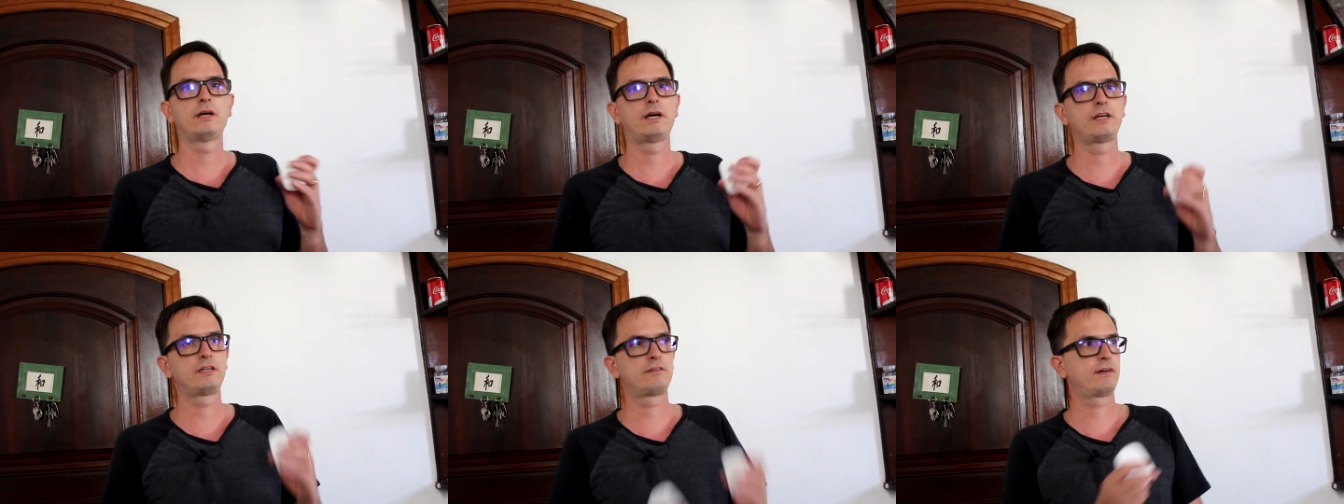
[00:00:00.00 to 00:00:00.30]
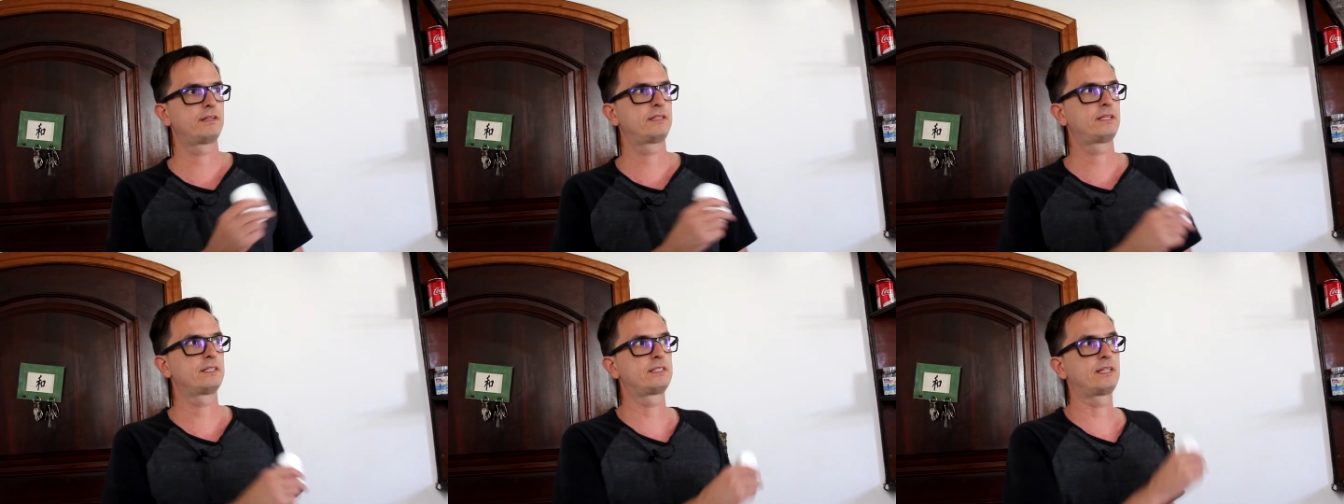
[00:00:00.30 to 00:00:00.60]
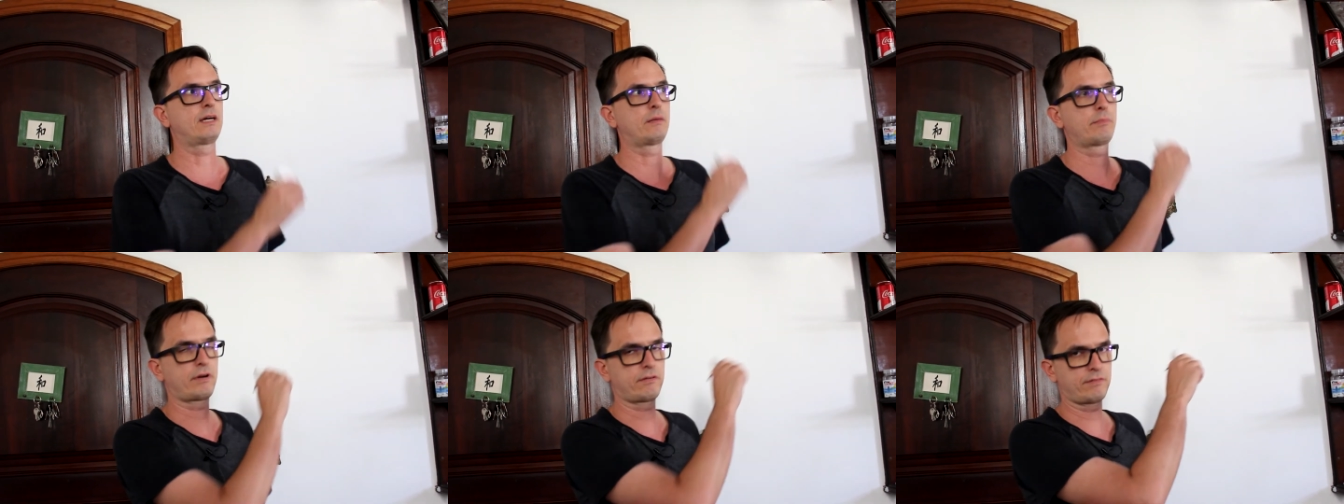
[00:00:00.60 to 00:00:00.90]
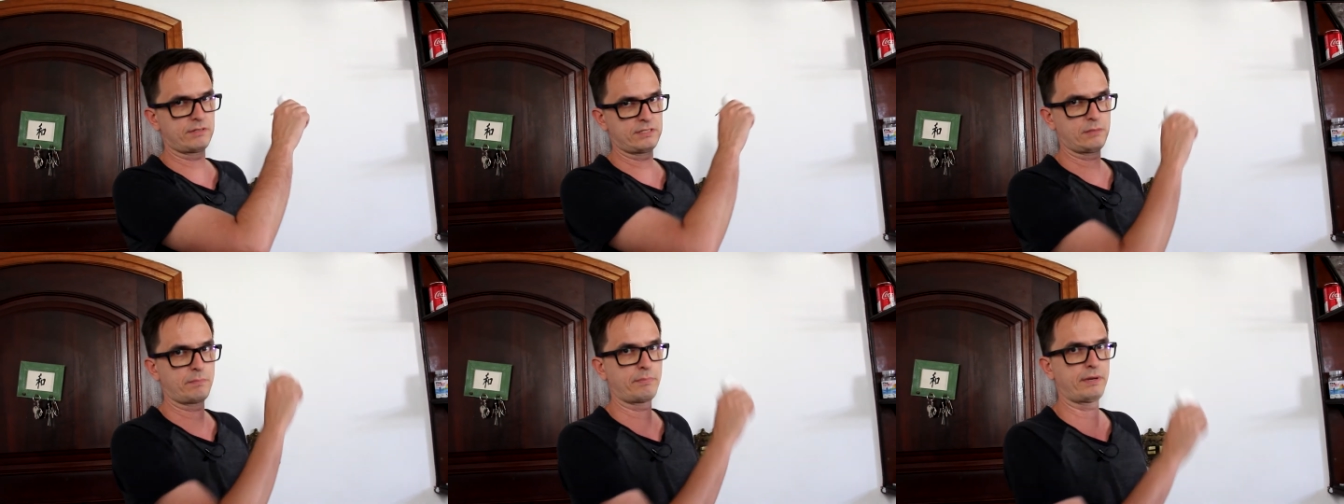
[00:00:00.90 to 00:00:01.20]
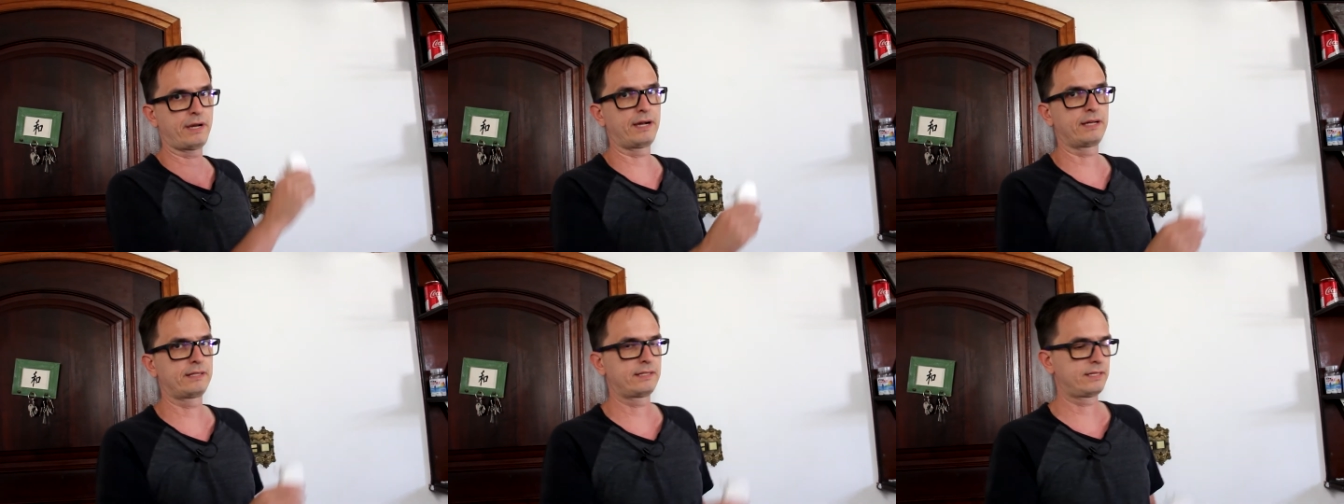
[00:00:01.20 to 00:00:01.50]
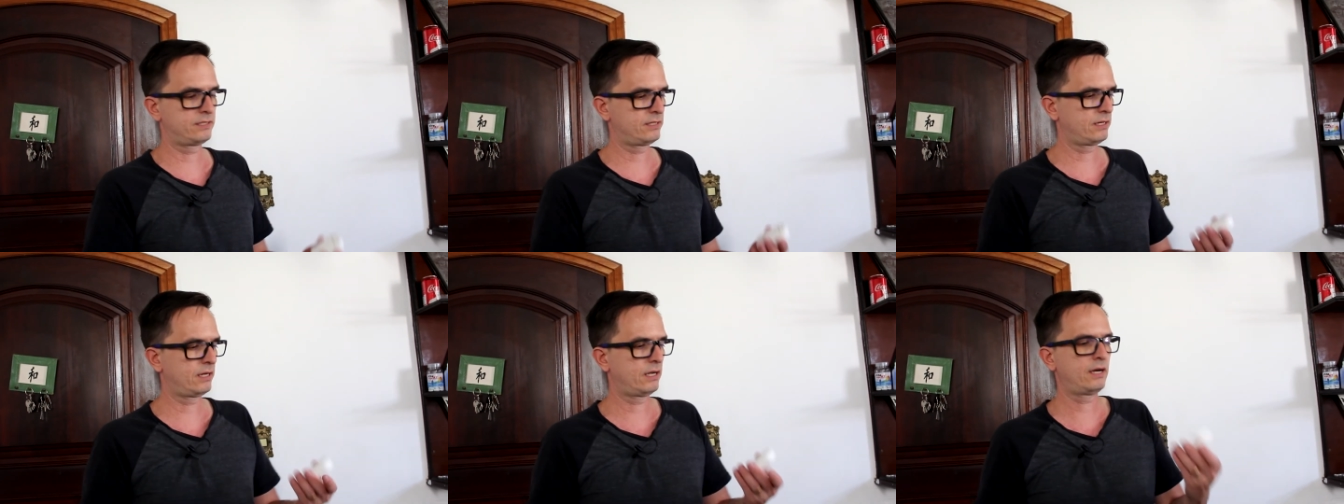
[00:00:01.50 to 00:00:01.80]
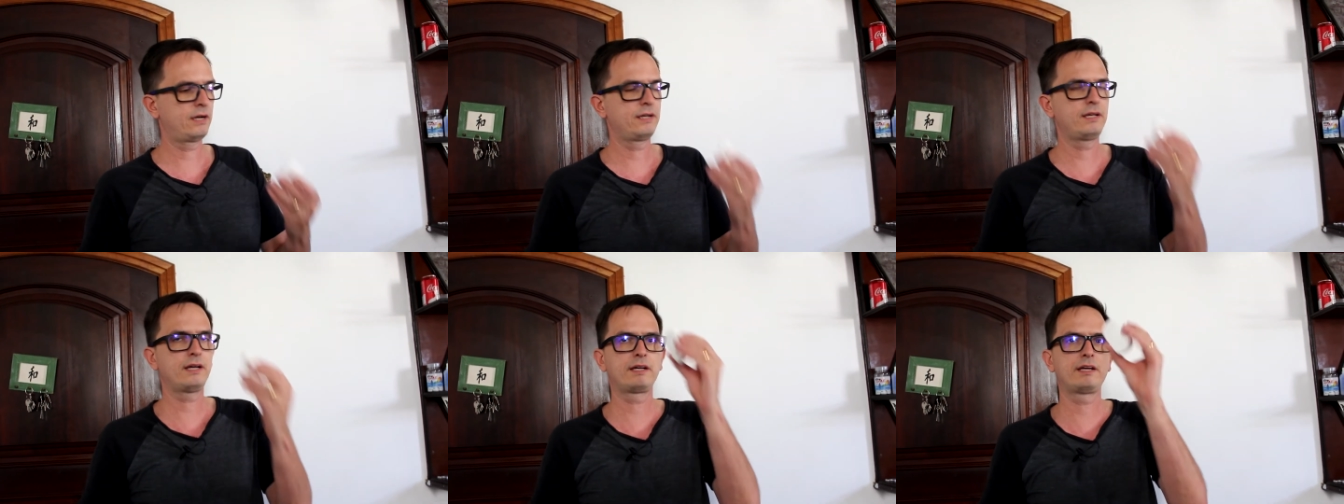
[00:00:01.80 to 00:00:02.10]
A gente vai testar para ver se pega até de
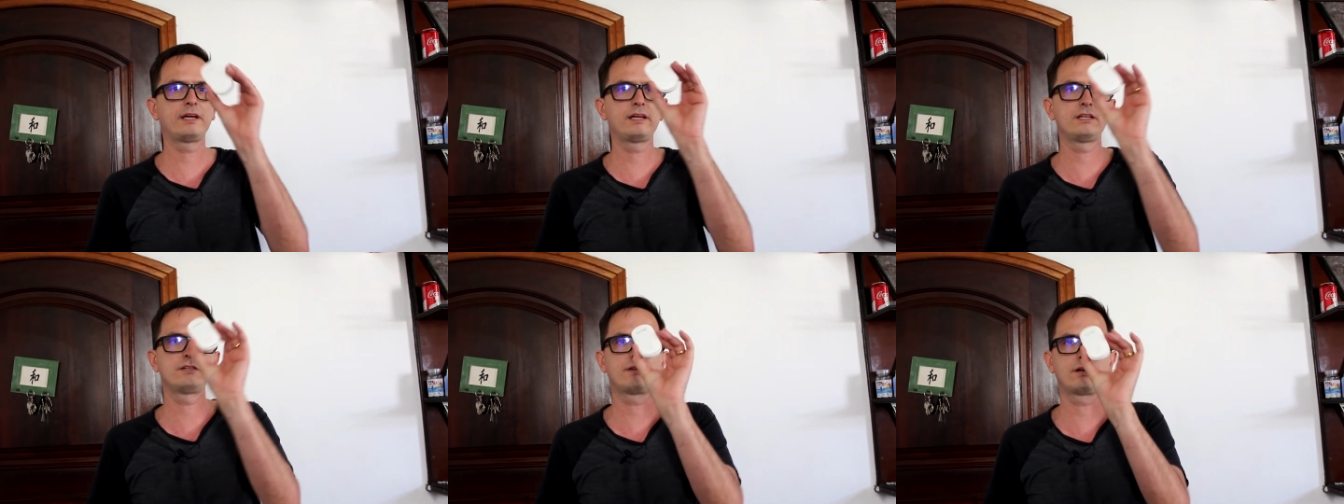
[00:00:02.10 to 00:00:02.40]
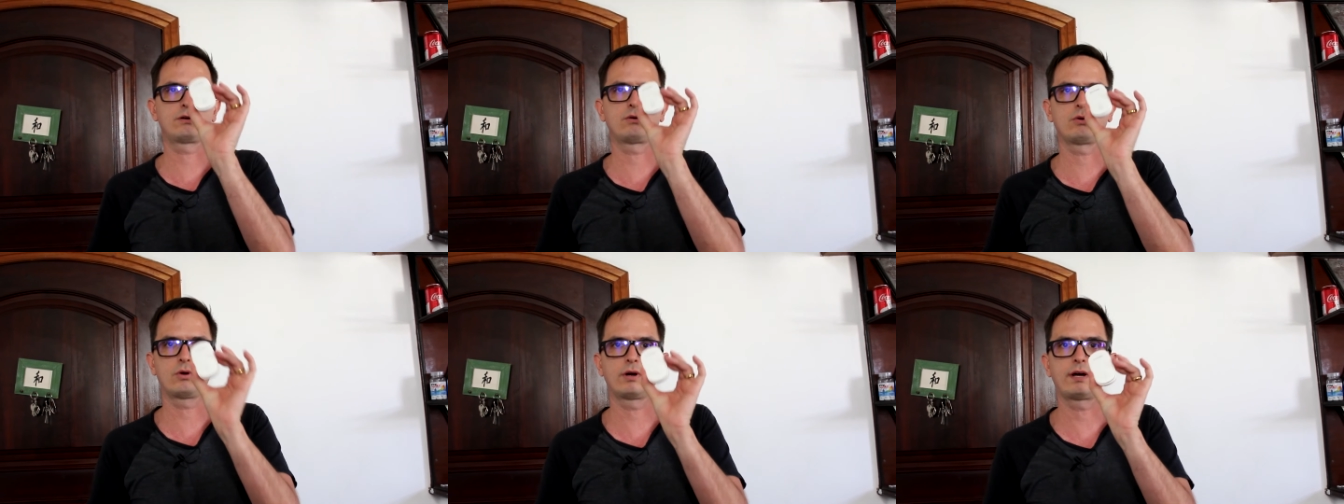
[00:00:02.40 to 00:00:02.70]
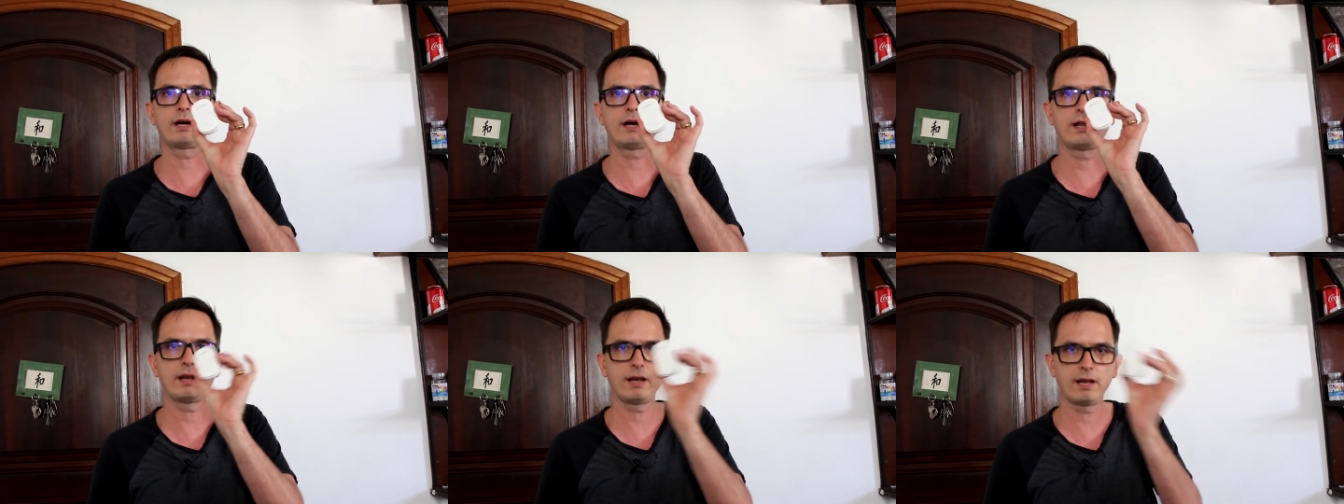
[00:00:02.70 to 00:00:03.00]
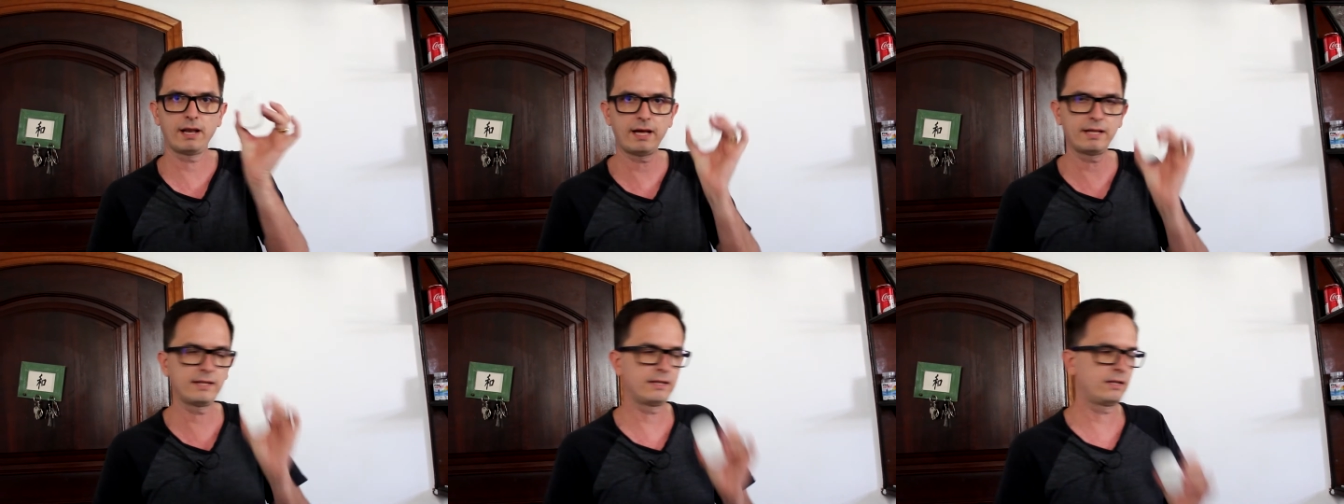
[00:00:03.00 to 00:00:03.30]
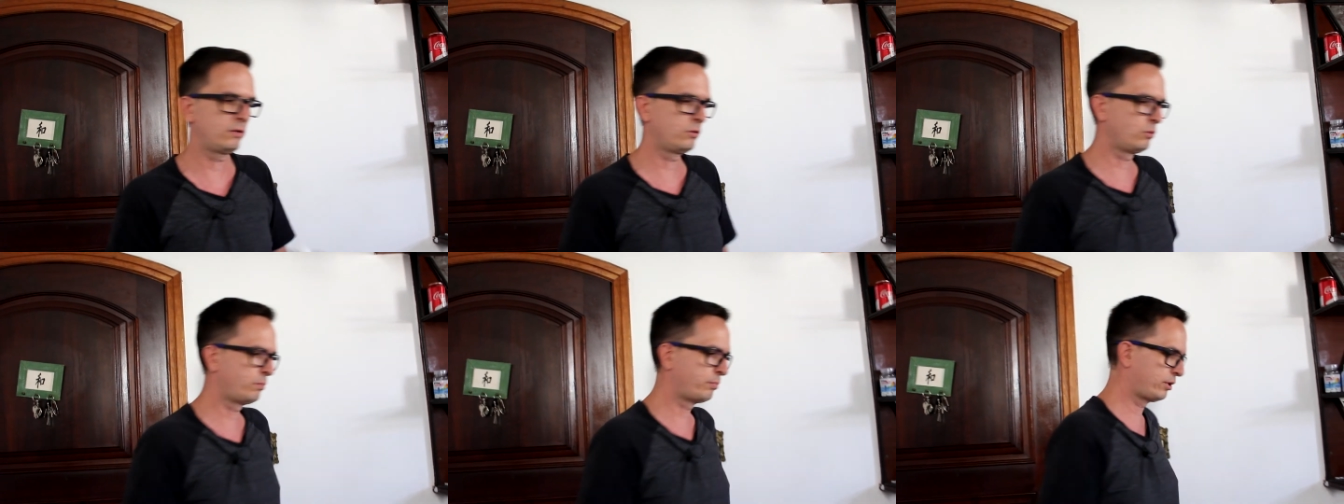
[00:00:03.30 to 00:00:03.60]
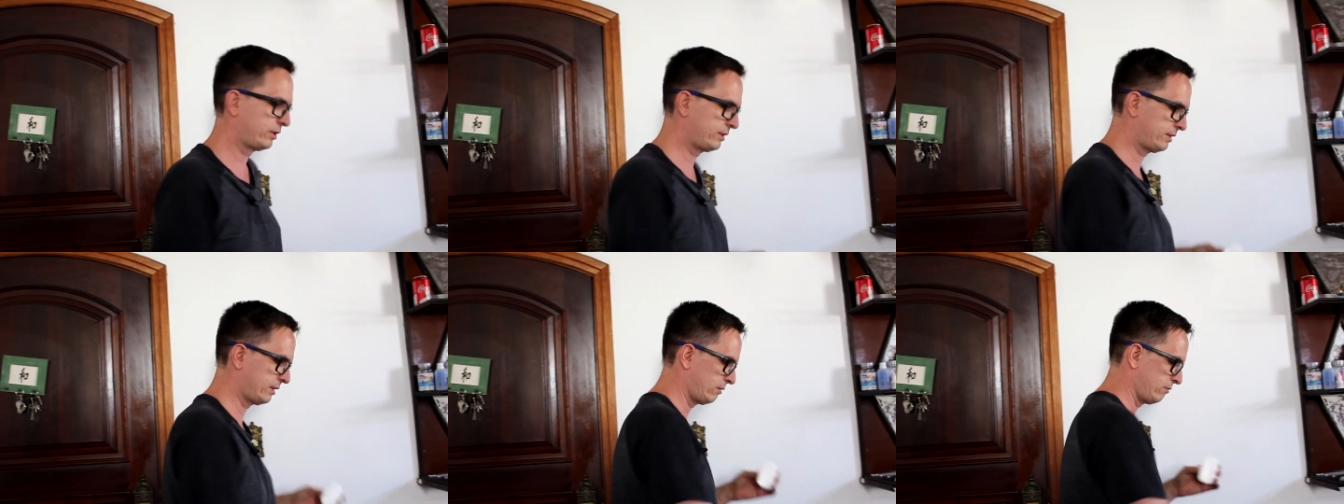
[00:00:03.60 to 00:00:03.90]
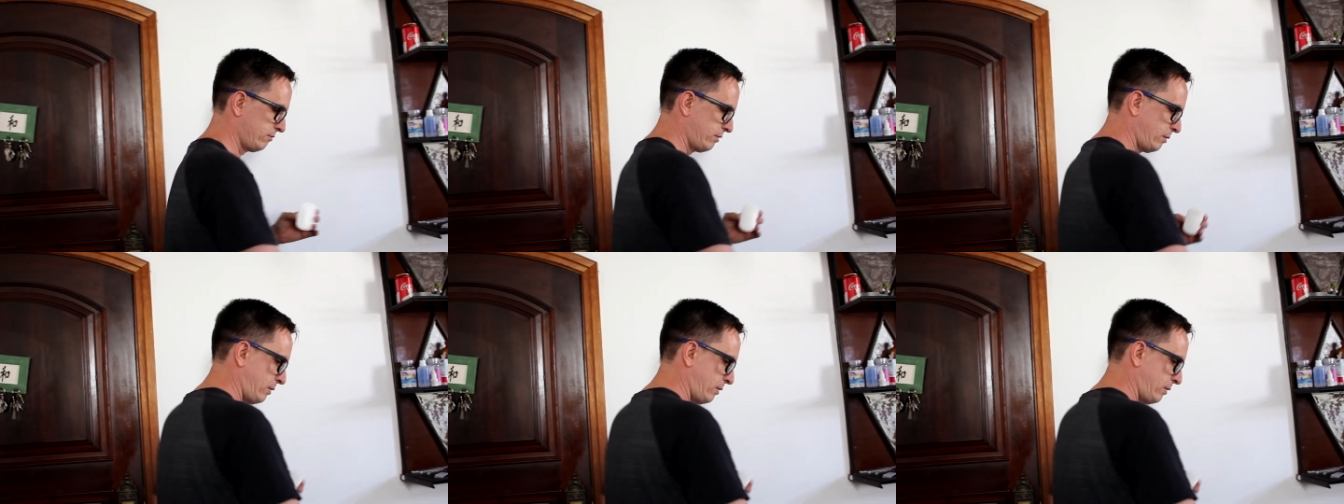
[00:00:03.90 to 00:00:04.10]
lá. E aqui a gente vai colocar lá no portão.